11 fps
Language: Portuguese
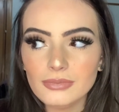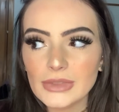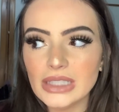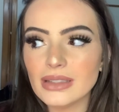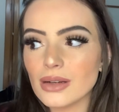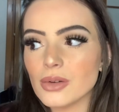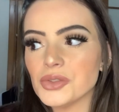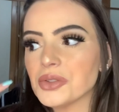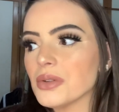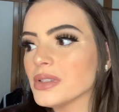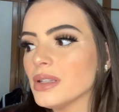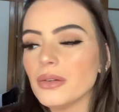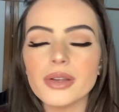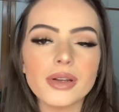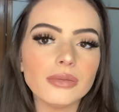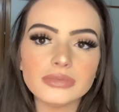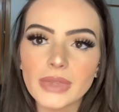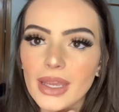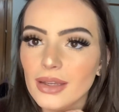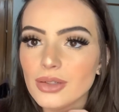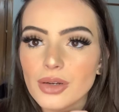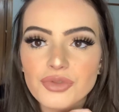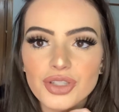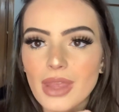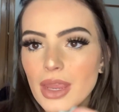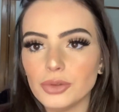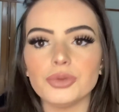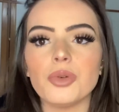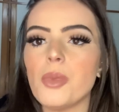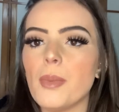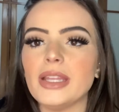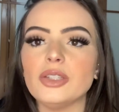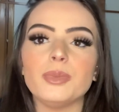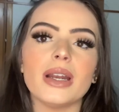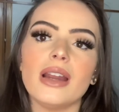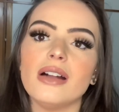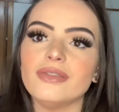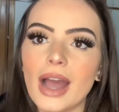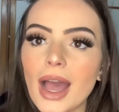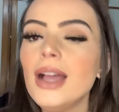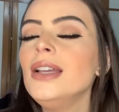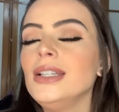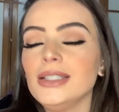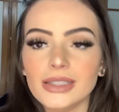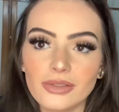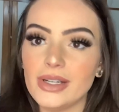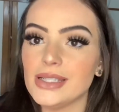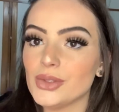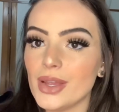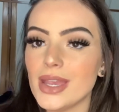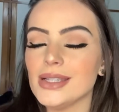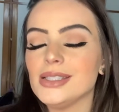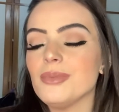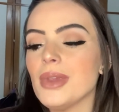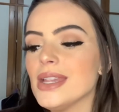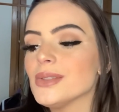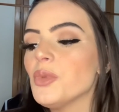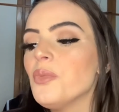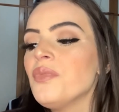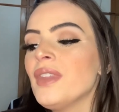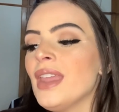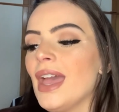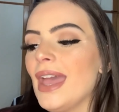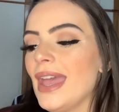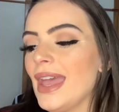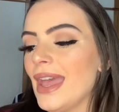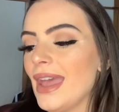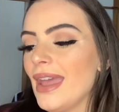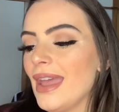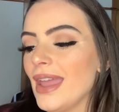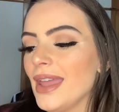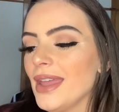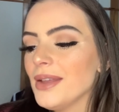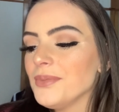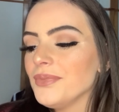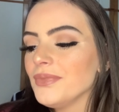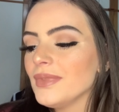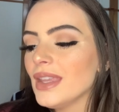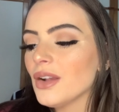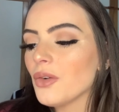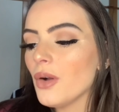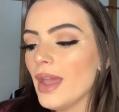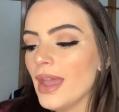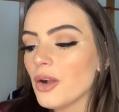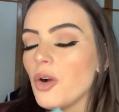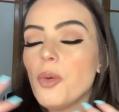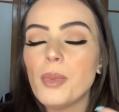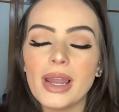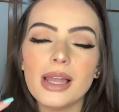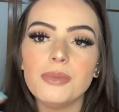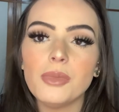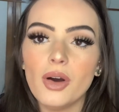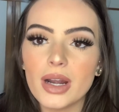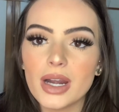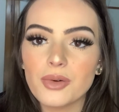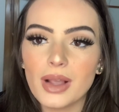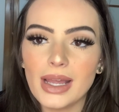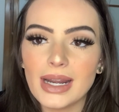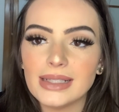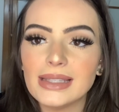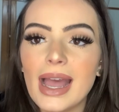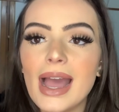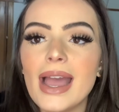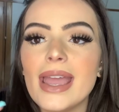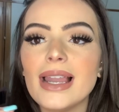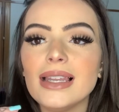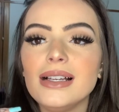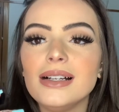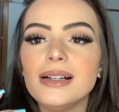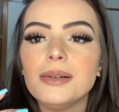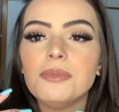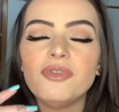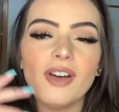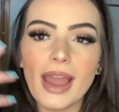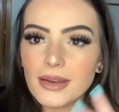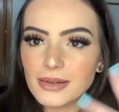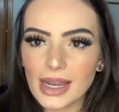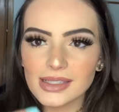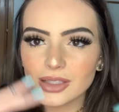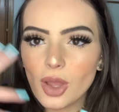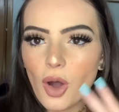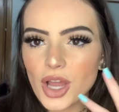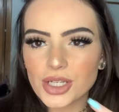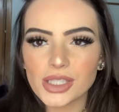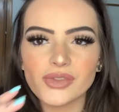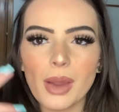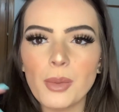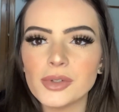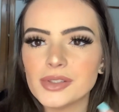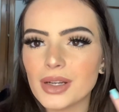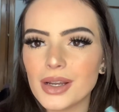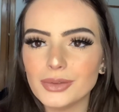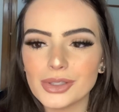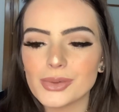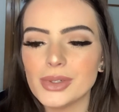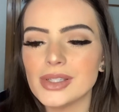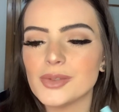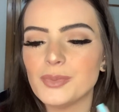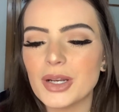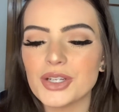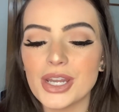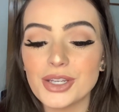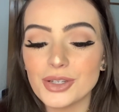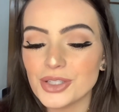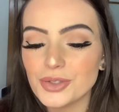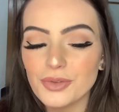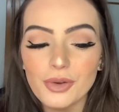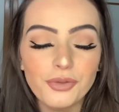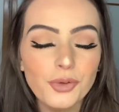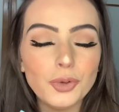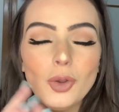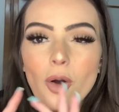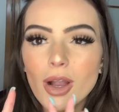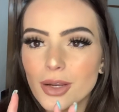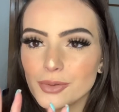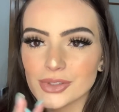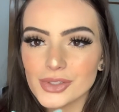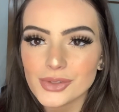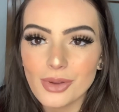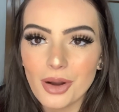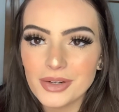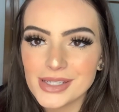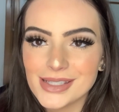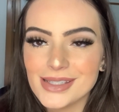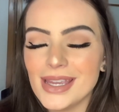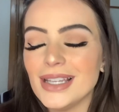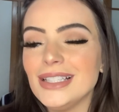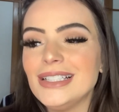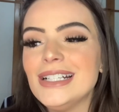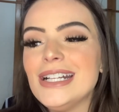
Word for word: da construção, eu não, eu não tenho outro momento para gravar, então é só esse mesmo. É, é, como ela mora no Canadá, ela vai nas lojas, vai mostrando as coisas pra gente. A gente eu fico louca nos stories dela.